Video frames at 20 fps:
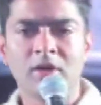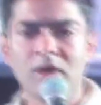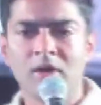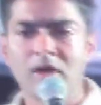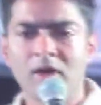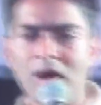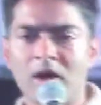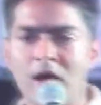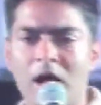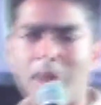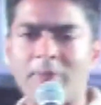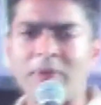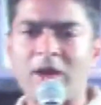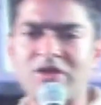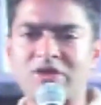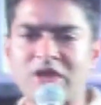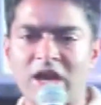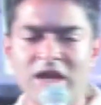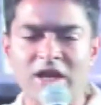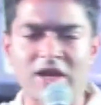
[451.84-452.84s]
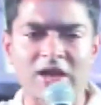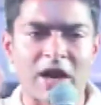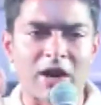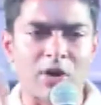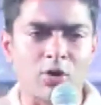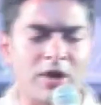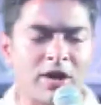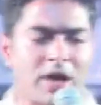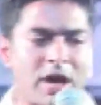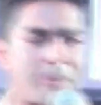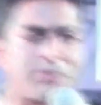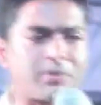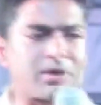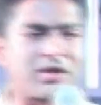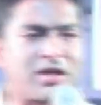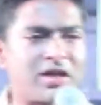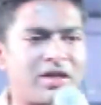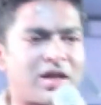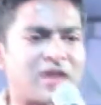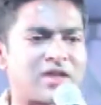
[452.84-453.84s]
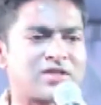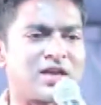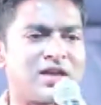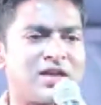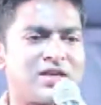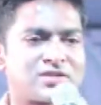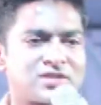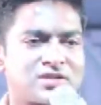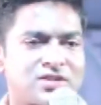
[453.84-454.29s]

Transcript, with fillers: আমরা সেই কারণে আপনাদের কাছে এসছি